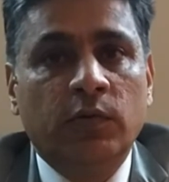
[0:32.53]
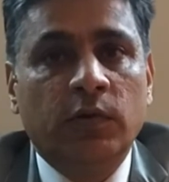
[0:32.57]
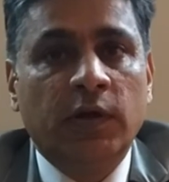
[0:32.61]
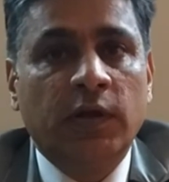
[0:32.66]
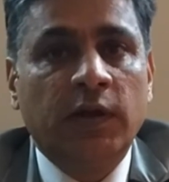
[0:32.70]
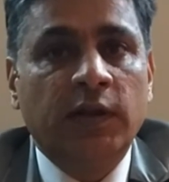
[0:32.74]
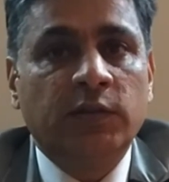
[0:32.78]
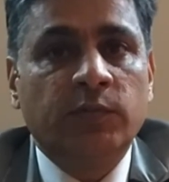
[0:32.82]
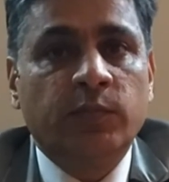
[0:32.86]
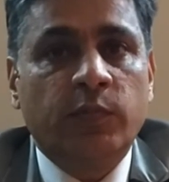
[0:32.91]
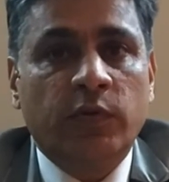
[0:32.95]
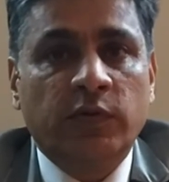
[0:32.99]

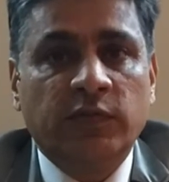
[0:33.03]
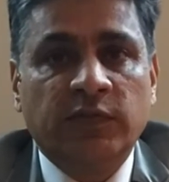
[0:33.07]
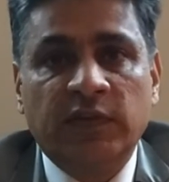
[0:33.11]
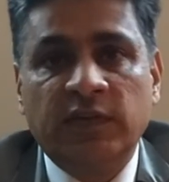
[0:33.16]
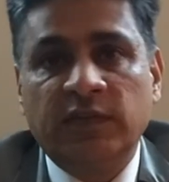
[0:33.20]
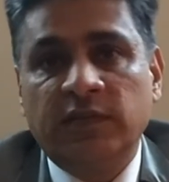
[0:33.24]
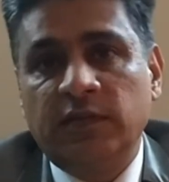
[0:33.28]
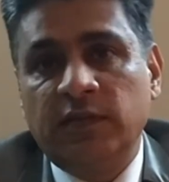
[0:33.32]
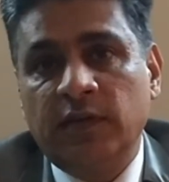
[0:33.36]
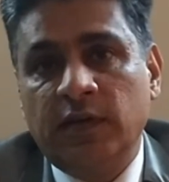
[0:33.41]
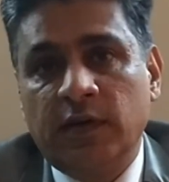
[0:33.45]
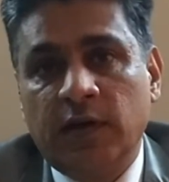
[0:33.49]
गलत
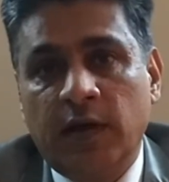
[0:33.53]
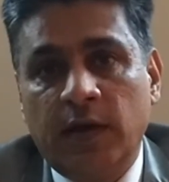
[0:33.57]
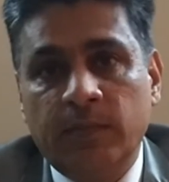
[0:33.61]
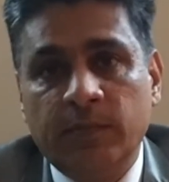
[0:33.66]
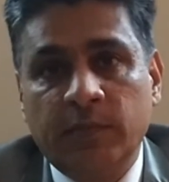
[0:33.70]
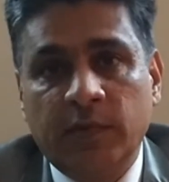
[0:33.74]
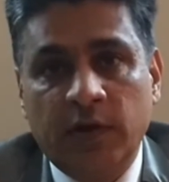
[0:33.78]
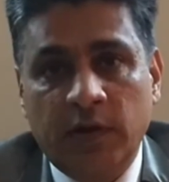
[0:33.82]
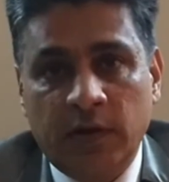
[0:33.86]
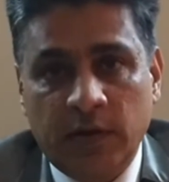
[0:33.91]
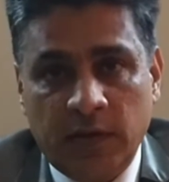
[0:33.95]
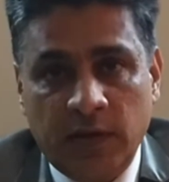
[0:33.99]
प्रोसेस से काम
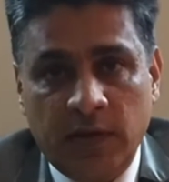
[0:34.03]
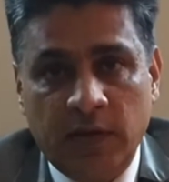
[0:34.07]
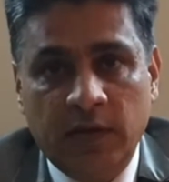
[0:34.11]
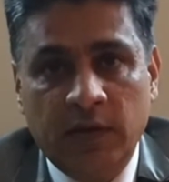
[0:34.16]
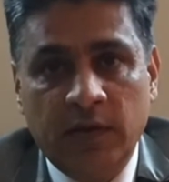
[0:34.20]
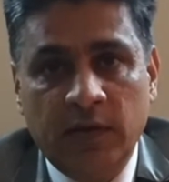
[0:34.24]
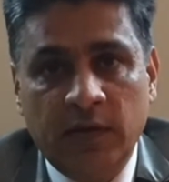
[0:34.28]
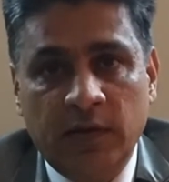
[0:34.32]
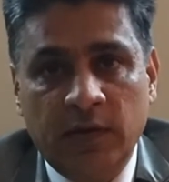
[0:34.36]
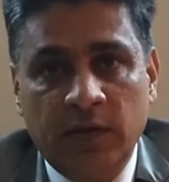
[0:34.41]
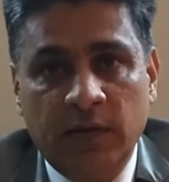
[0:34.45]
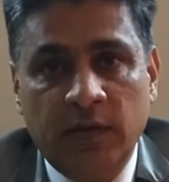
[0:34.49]
करके
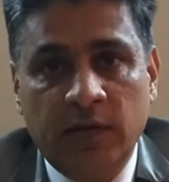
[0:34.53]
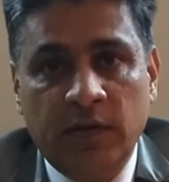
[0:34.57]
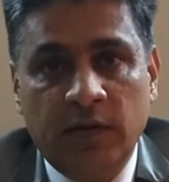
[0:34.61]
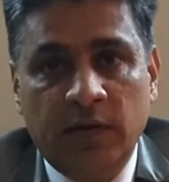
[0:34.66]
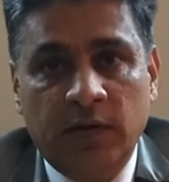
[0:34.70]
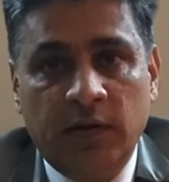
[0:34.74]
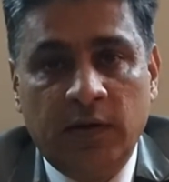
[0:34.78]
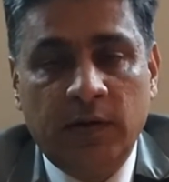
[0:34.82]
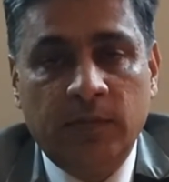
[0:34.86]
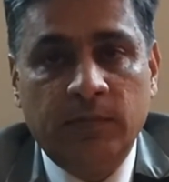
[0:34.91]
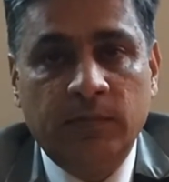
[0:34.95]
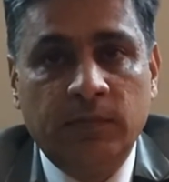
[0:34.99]

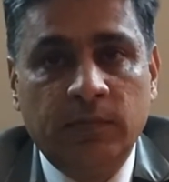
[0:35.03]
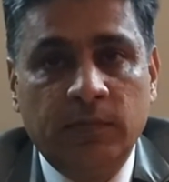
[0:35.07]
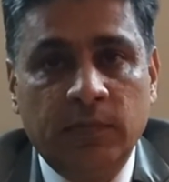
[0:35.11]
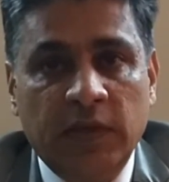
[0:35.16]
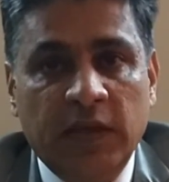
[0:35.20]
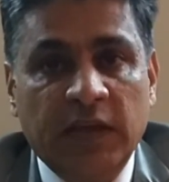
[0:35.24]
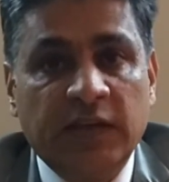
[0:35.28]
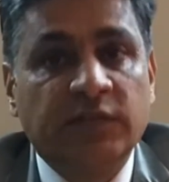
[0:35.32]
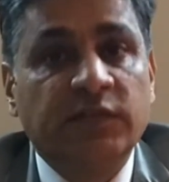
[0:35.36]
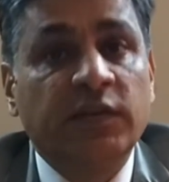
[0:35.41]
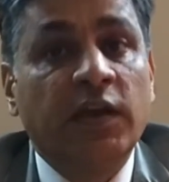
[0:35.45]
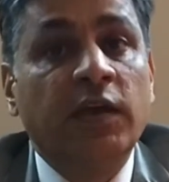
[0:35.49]
हम
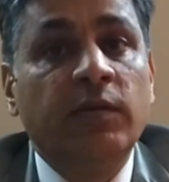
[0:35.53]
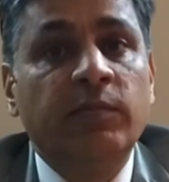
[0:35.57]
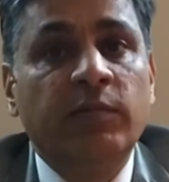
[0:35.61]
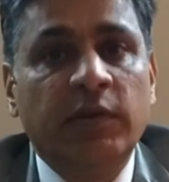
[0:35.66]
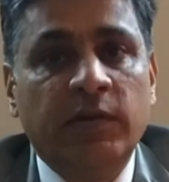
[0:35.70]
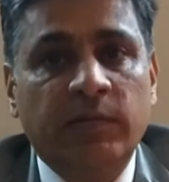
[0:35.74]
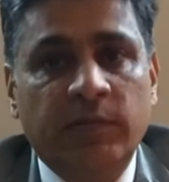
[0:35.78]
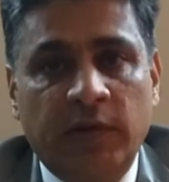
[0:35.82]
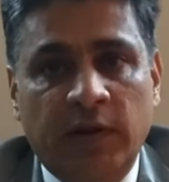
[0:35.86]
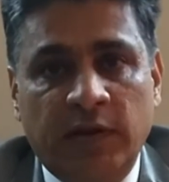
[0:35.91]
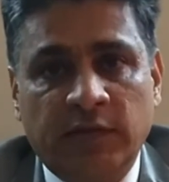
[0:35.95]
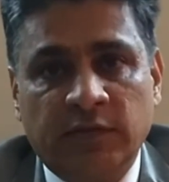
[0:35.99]
एक चाय भी
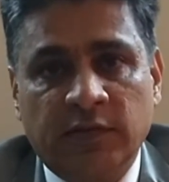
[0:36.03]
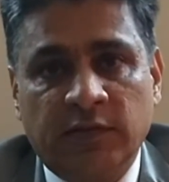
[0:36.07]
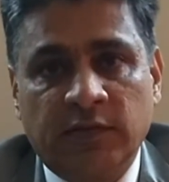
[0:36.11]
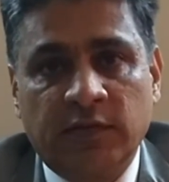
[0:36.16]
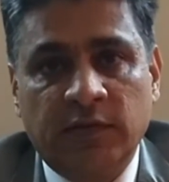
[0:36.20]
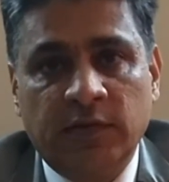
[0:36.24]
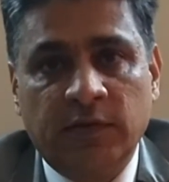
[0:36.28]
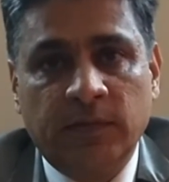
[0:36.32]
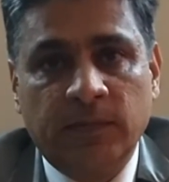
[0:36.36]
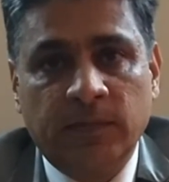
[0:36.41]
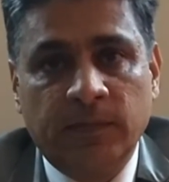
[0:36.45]
नहीं बना सकते